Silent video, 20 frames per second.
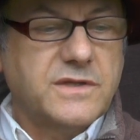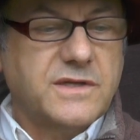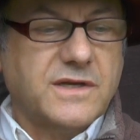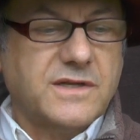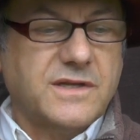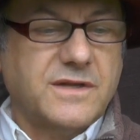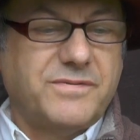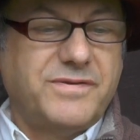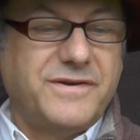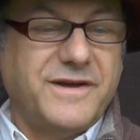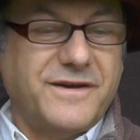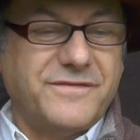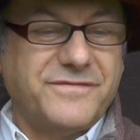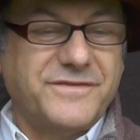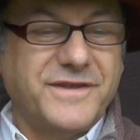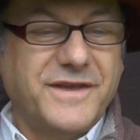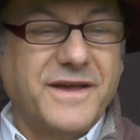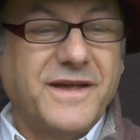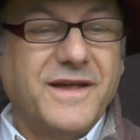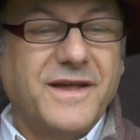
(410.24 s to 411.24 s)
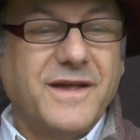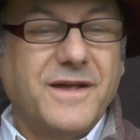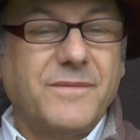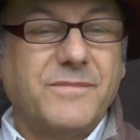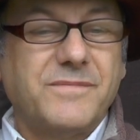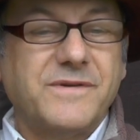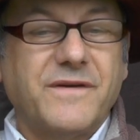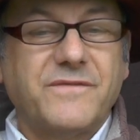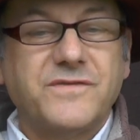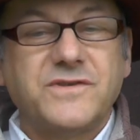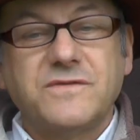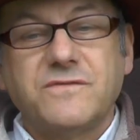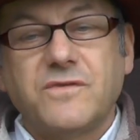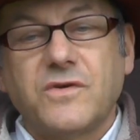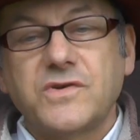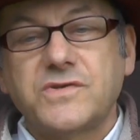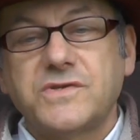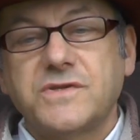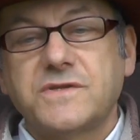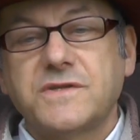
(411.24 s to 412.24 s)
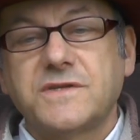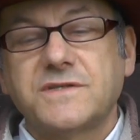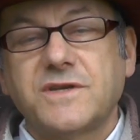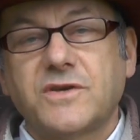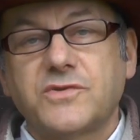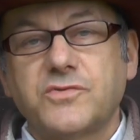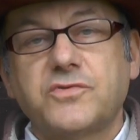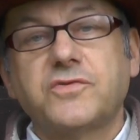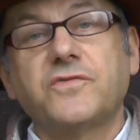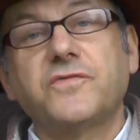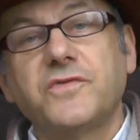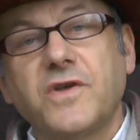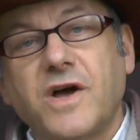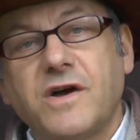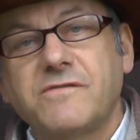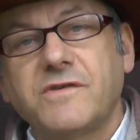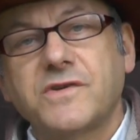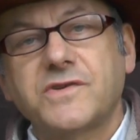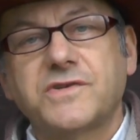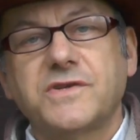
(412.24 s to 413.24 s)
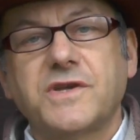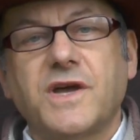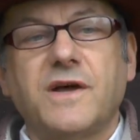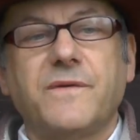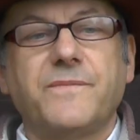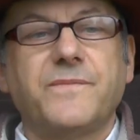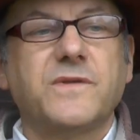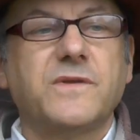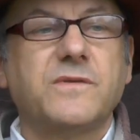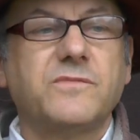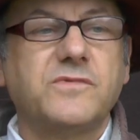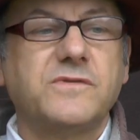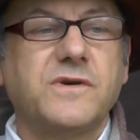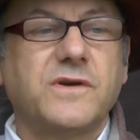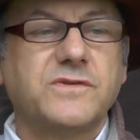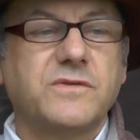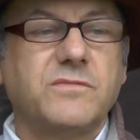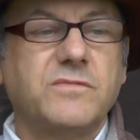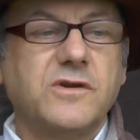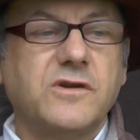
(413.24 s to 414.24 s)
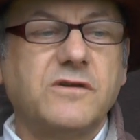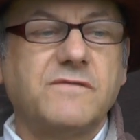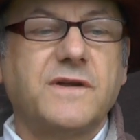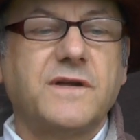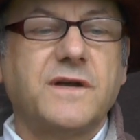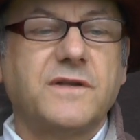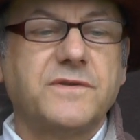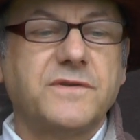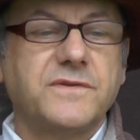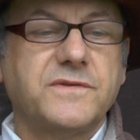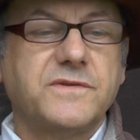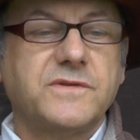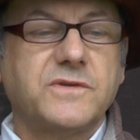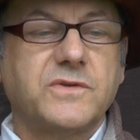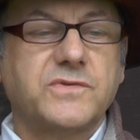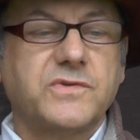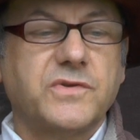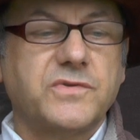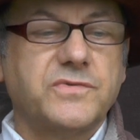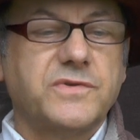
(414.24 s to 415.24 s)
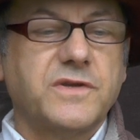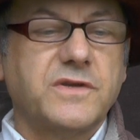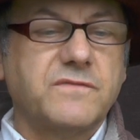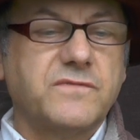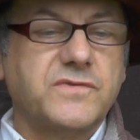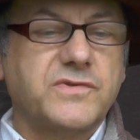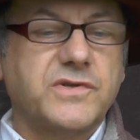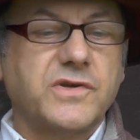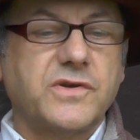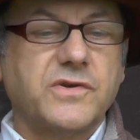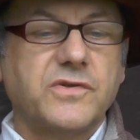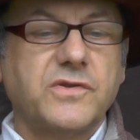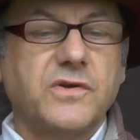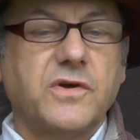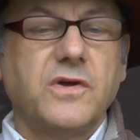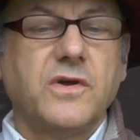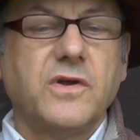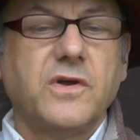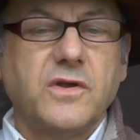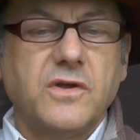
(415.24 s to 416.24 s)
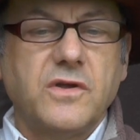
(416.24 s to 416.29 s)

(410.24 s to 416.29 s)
tak naprawdę prawdziwości tych zarzutów. No a właśnie, a była zobligowana decyzją Sądu Najwyższego do